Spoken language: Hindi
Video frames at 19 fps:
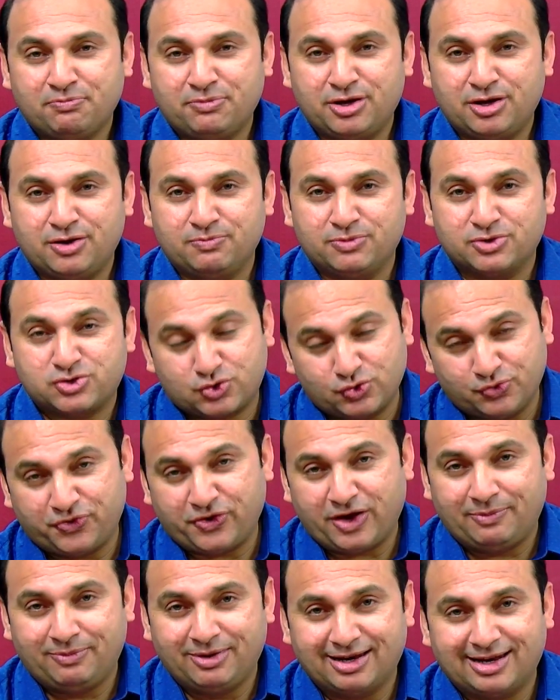में
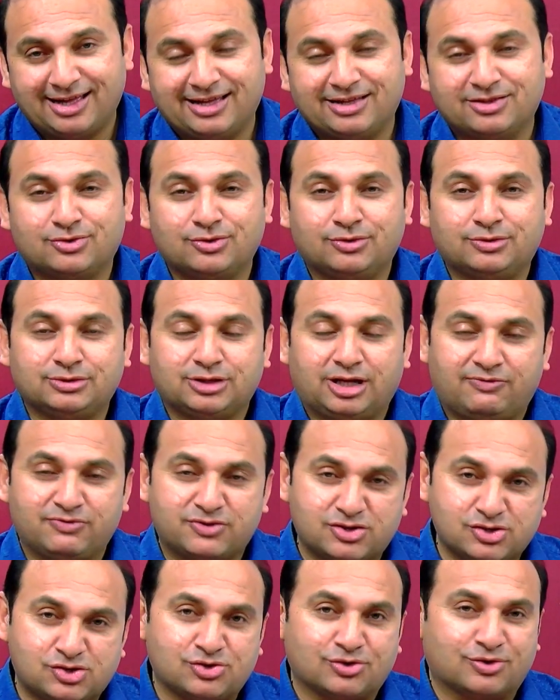मसरूफ़ अमल हैं तो खुदावन
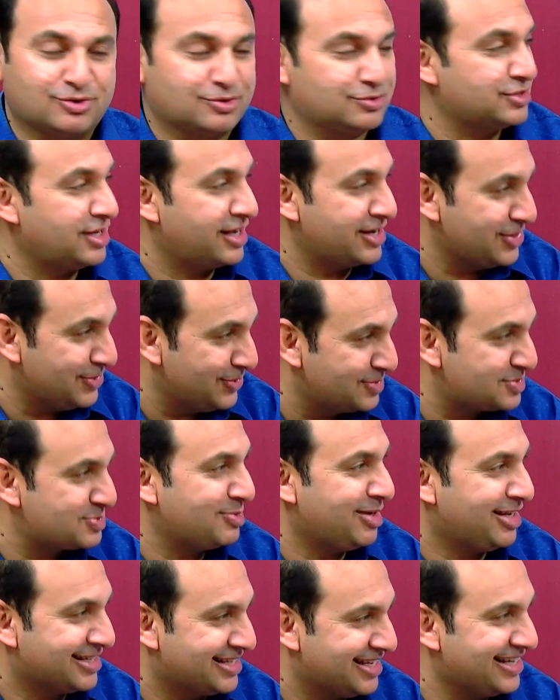की शुक्रगुजारी हो इस
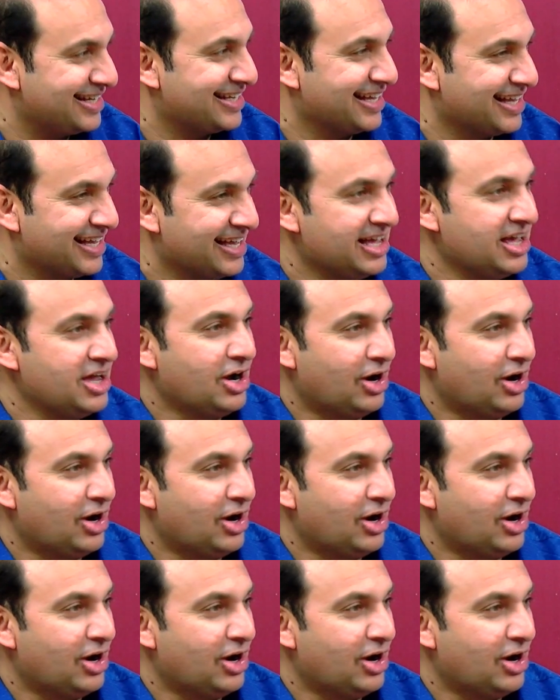बात के लिए